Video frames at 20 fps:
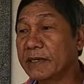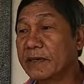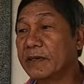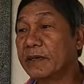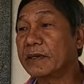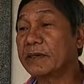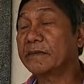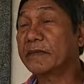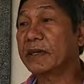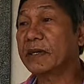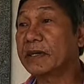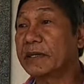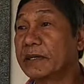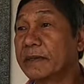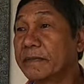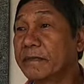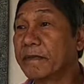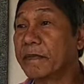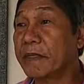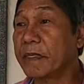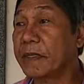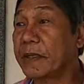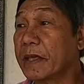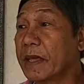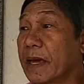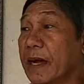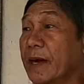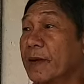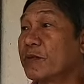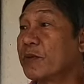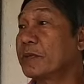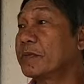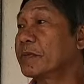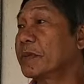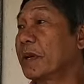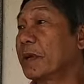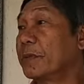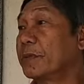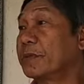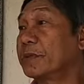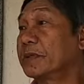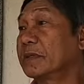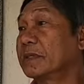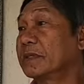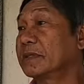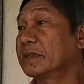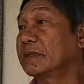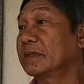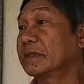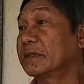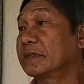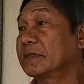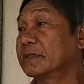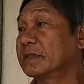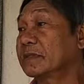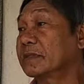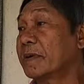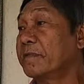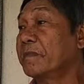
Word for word: còn uh, vợ của ông cậu uh,